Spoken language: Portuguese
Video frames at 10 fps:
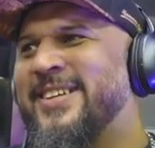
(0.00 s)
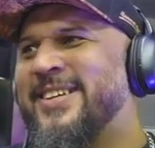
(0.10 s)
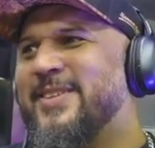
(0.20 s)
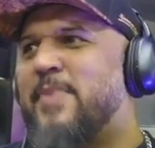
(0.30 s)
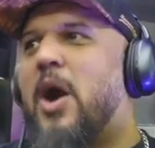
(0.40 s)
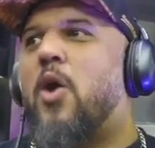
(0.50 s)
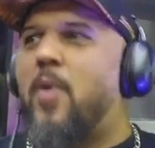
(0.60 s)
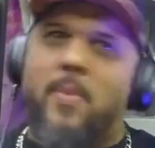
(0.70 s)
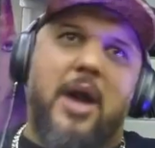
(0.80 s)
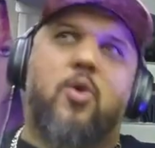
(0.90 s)
Marrom é
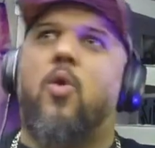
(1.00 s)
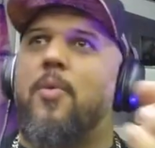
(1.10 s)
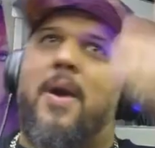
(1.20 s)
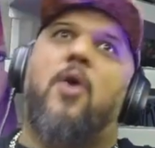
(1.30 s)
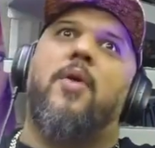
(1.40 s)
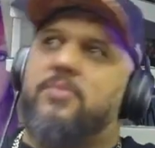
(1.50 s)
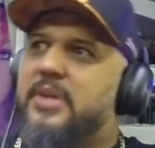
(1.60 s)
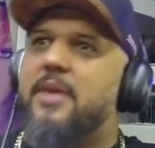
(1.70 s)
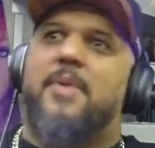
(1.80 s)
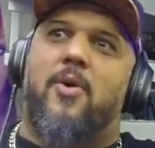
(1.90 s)
uma Sim. cor, marrom é um
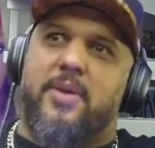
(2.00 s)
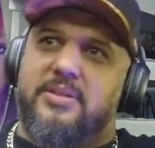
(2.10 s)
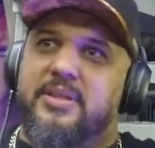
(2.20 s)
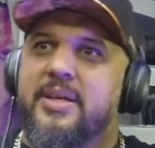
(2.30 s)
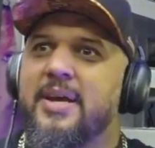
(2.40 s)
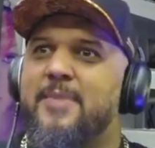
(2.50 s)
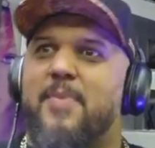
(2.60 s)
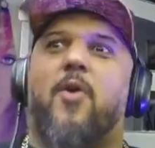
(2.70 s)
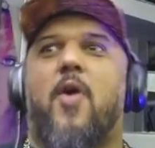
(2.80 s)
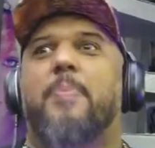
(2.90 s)
termo, marrom é,
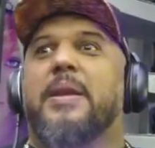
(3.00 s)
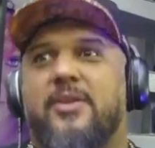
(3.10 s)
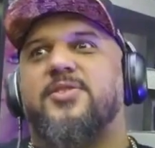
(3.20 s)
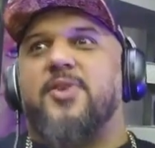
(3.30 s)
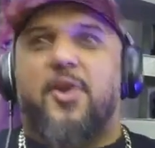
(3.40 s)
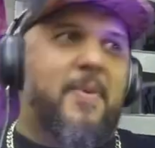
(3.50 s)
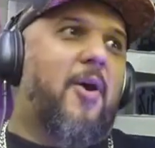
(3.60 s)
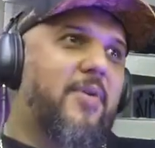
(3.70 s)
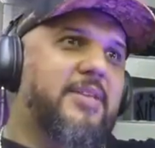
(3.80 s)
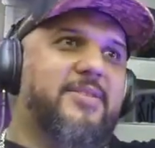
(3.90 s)
marrom é um apelido alcione,
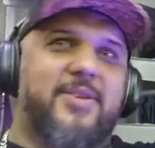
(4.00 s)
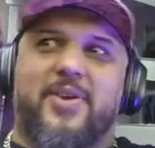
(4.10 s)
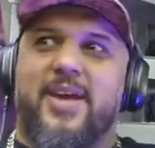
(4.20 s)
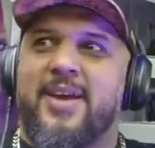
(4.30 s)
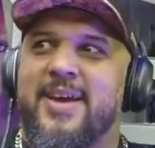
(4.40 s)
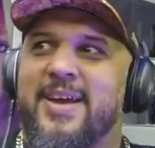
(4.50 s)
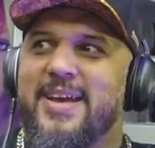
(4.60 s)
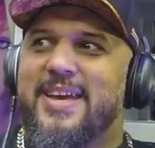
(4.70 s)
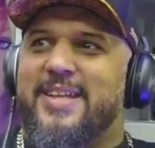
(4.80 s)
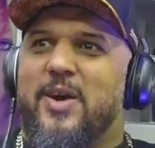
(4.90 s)
marrom é não sei o quê.
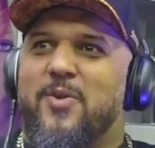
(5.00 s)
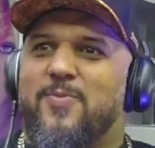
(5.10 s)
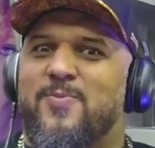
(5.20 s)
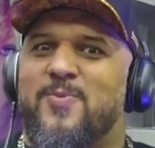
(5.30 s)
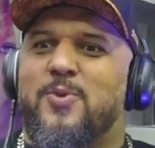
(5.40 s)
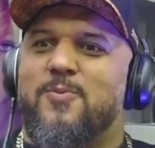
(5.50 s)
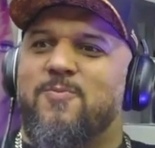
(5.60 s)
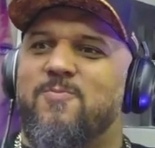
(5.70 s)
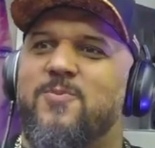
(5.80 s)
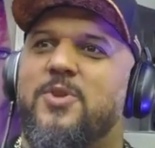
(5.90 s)
Então,
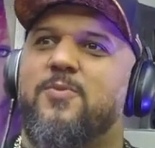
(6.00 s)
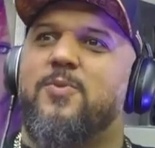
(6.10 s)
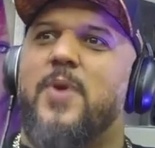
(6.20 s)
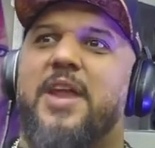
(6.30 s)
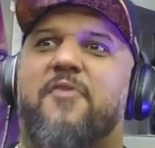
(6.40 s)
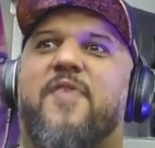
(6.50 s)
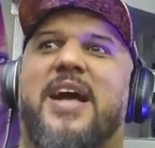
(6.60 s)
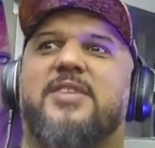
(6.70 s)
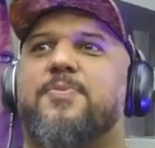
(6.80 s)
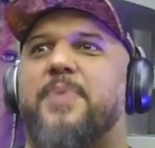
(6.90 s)
não, não, não era
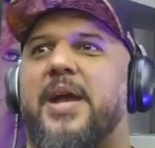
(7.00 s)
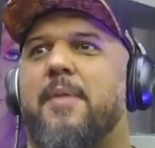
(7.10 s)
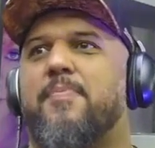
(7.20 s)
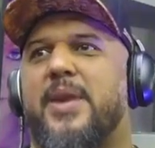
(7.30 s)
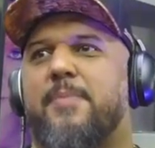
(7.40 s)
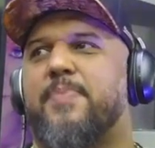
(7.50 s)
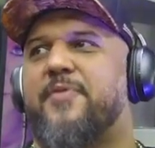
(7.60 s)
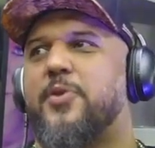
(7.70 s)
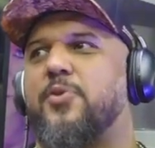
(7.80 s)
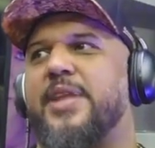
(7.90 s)
fácil para
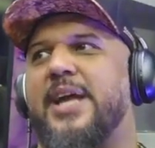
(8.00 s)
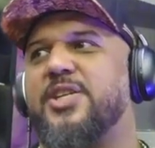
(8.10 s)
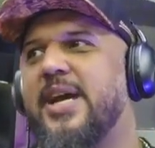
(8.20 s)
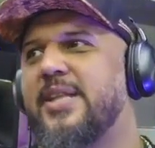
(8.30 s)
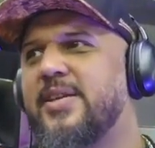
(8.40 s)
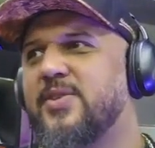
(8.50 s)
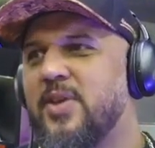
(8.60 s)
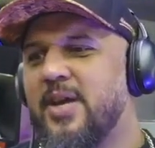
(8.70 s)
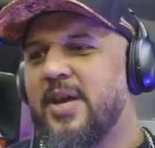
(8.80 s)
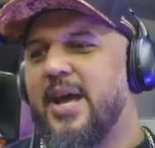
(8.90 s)
filtrar e chegar nisso.
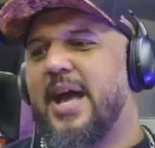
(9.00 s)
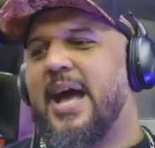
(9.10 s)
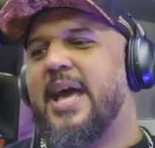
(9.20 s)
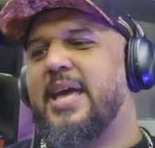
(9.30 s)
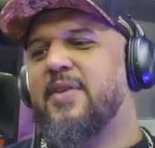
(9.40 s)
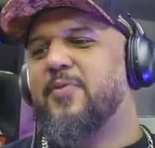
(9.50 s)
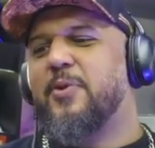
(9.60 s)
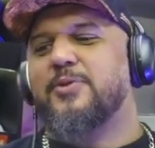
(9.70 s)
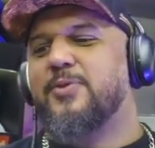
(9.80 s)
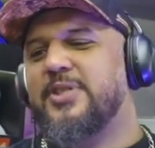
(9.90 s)
Aí foi
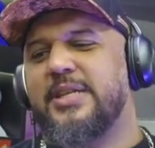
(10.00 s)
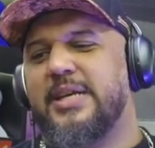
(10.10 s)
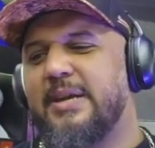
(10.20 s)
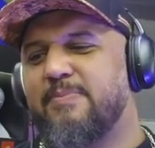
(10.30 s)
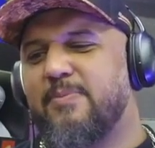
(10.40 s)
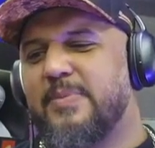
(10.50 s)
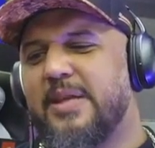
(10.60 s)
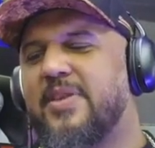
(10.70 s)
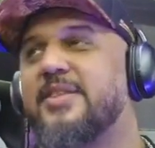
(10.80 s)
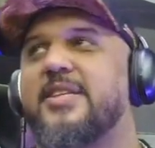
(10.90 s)
onde um dia
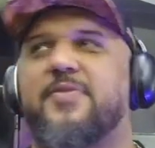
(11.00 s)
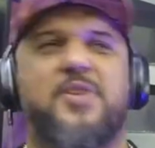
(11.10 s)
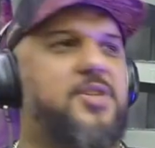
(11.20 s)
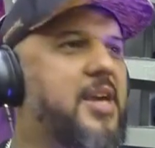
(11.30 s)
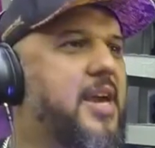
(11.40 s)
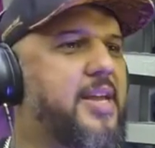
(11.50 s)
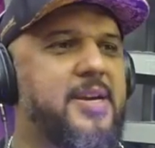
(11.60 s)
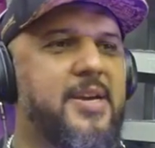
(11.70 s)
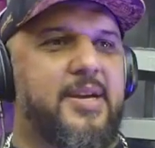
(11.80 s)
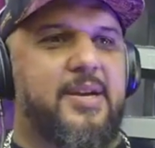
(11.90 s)
tava na Santa
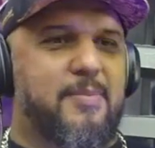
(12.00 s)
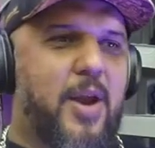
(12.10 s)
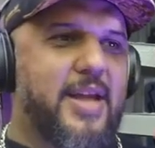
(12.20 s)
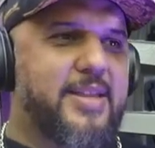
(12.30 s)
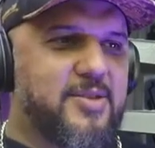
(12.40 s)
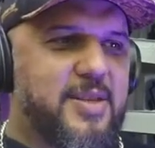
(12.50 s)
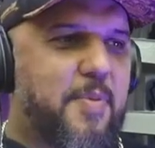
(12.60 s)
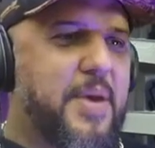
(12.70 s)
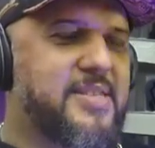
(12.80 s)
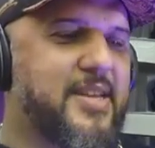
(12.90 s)
Ifigênia, boladão,
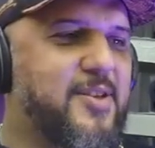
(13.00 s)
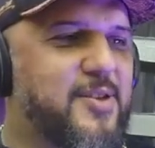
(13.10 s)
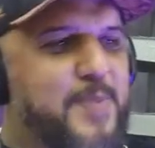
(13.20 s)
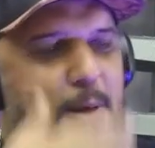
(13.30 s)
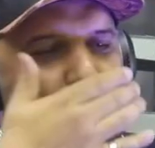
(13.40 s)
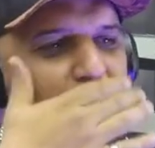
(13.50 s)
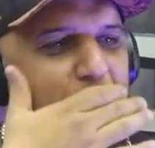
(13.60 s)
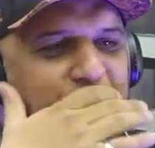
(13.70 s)
sempre pensando nos bagulho.